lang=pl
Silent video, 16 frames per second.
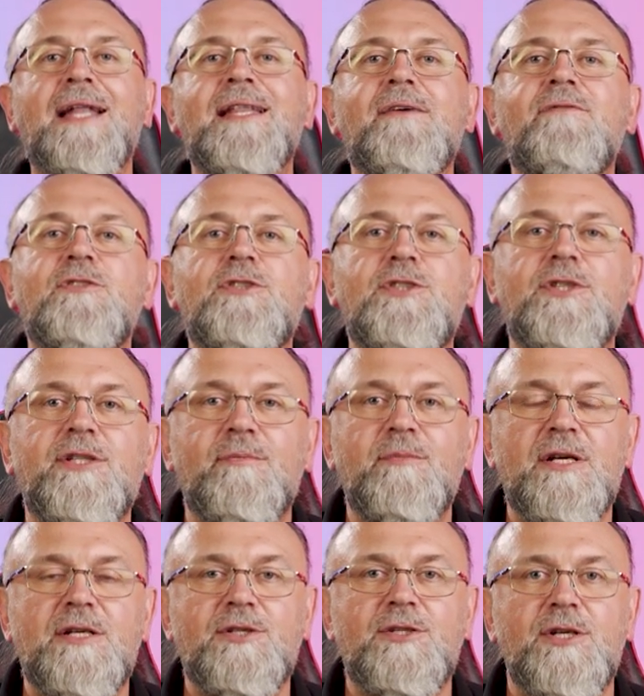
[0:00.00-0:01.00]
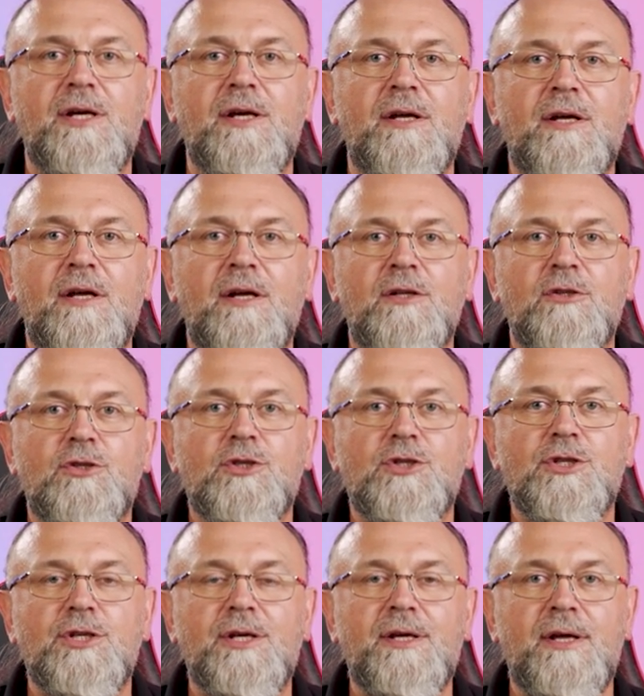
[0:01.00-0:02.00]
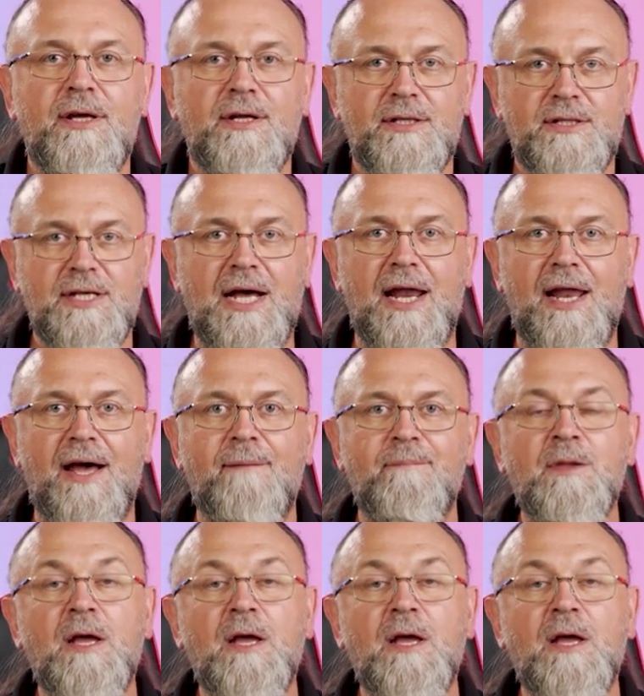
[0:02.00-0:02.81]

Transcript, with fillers: a nawet 17,3 cala.